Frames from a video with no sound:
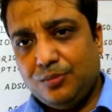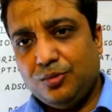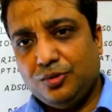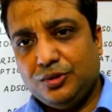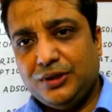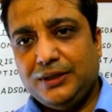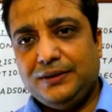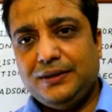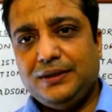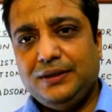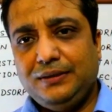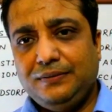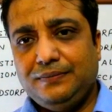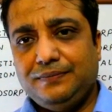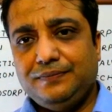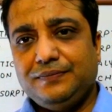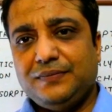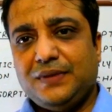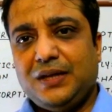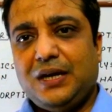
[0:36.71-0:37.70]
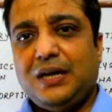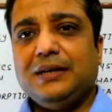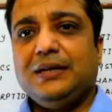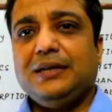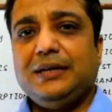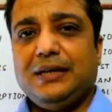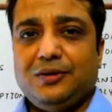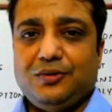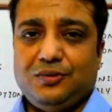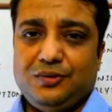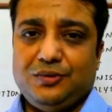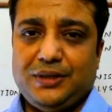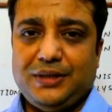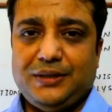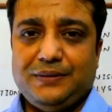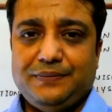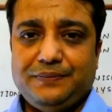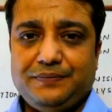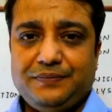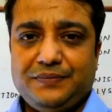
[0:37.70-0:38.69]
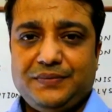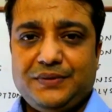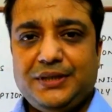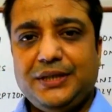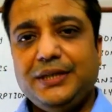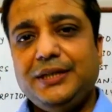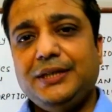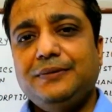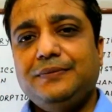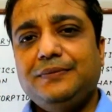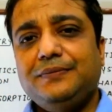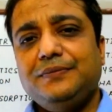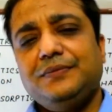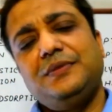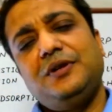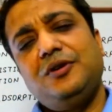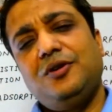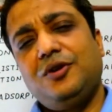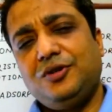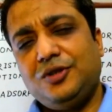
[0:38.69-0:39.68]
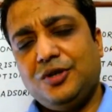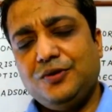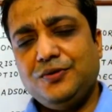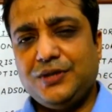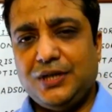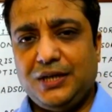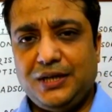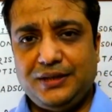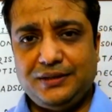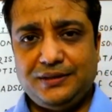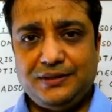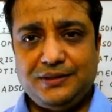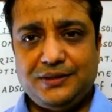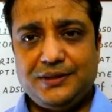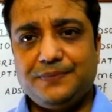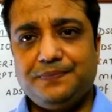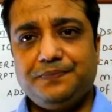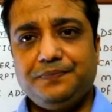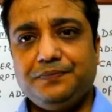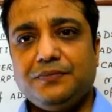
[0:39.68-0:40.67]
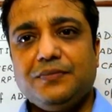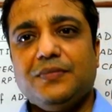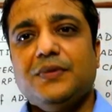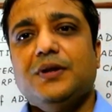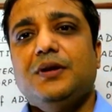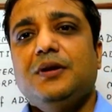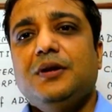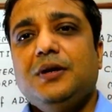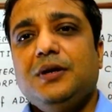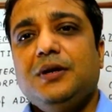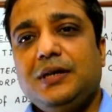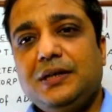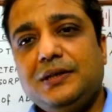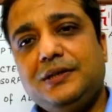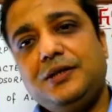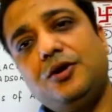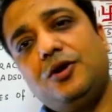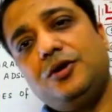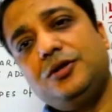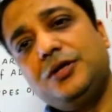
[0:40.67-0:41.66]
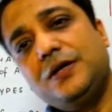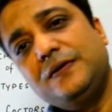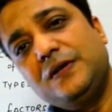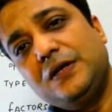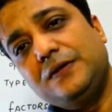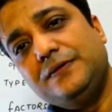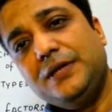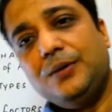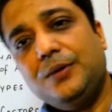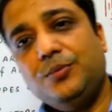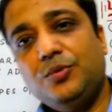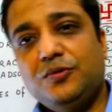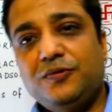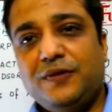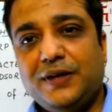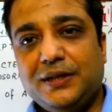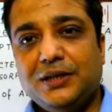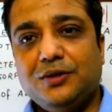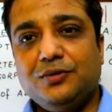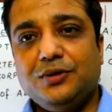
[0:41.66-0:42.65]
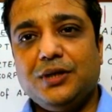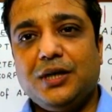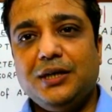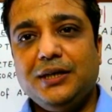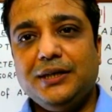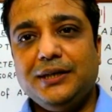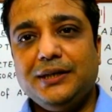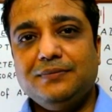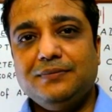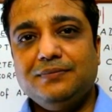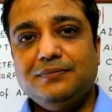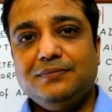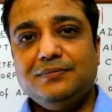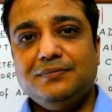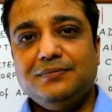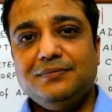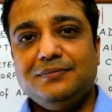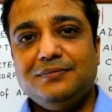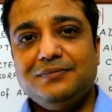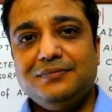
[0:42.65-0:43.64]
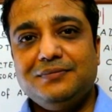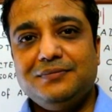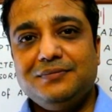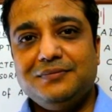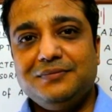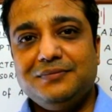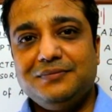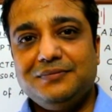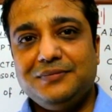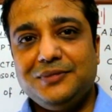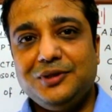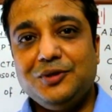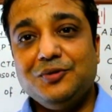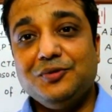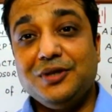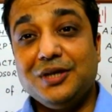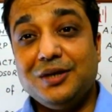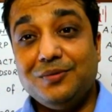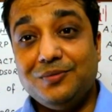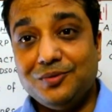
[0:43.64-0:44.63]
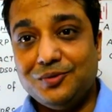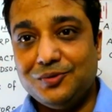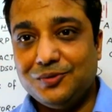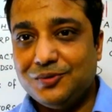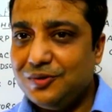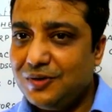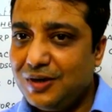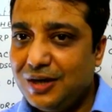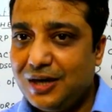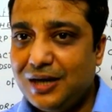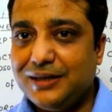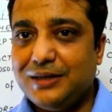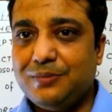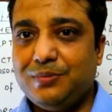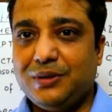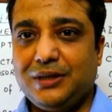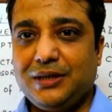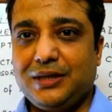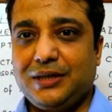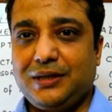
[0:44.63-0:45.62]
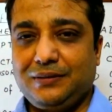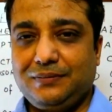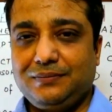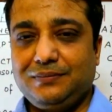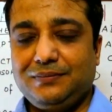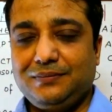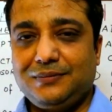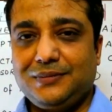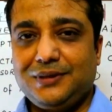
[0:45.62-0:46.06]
हम लोग देखते हैं आगे क्या होता है ठीक है लॉकडाउन चलने दीजिए इस लॉकडाउन का भी हम लोग फ़ायदा उठा लेंगे क्योंकि हम लोगों को आगे बढ़ना है